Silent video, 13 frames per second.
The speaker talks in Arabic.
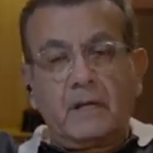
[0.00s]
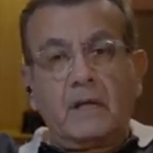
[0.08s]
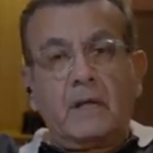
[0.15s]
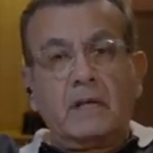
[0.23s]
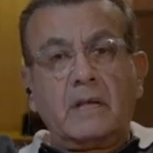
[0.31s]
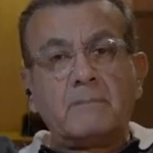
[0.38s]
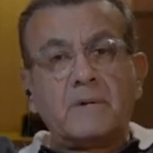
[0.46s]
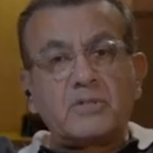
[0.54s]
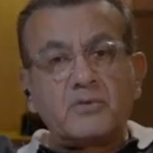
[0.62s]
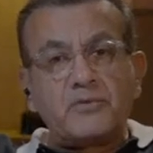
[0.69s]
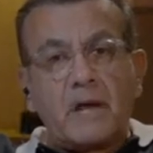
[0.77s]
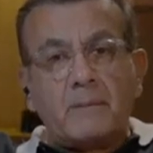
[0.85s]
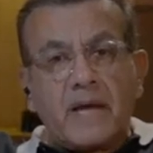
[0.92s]
لما
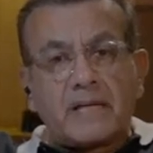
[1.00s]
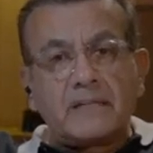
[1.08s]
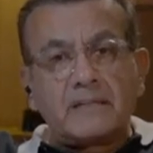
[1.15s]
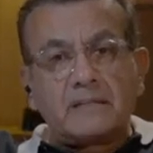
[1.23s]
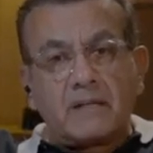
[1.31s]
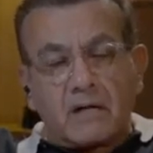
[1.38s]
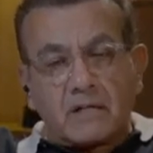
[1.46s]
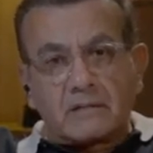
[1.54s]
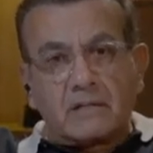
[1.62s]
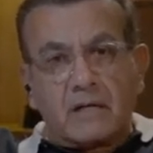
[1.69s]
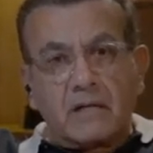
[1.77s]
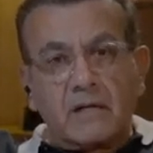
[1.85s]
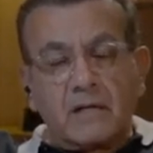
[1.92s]
نشوف اماكن
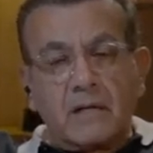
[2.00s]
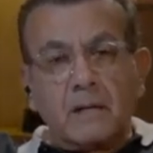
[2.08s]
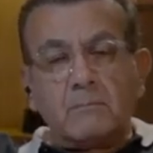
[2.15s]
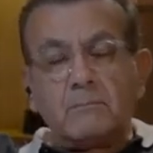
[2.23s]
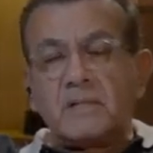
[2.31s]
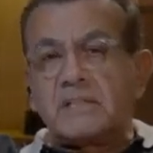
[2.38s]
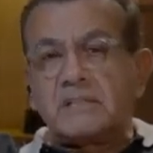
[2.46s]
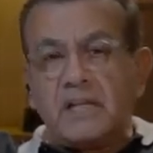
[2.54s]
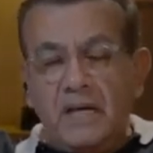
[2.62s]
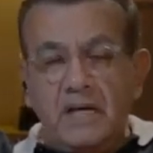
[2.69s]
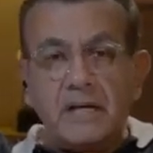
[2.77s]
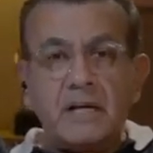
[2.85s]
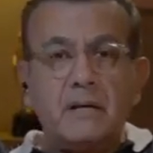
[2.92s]
النهارده
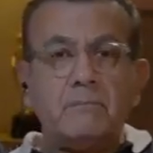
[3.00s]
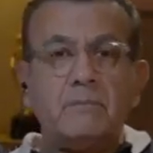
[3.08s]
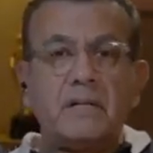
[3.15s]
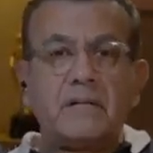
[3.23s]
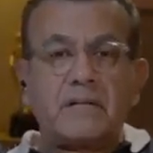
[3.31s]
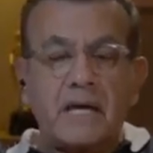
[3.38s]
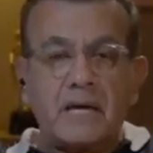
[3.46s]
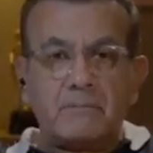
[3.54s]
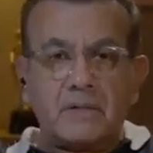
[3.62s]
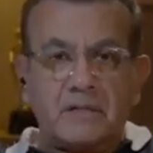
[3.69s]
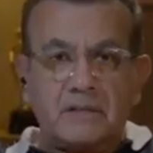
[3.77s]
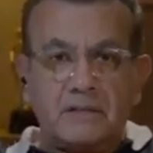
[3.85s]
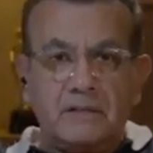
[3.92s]
بتتحرق
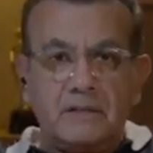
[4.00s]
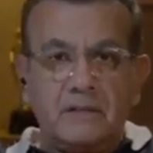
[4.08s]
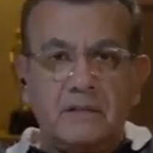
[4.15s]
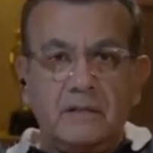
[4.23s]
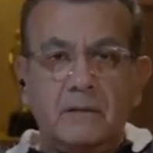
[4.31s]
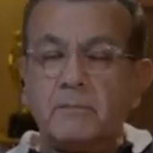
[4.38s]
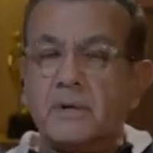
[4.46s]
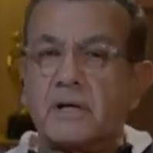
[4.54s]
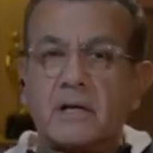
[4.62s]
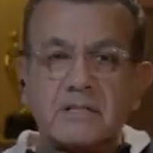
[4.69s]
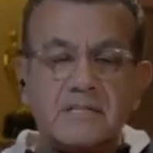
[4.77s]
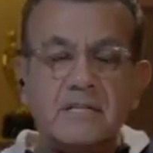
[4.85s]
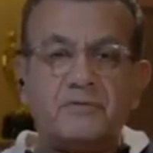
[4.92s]
بالكامل
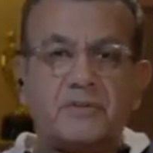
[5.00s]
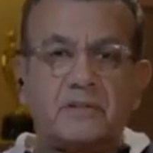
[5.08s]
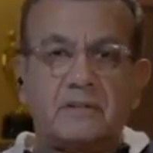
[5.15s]
بقذيفة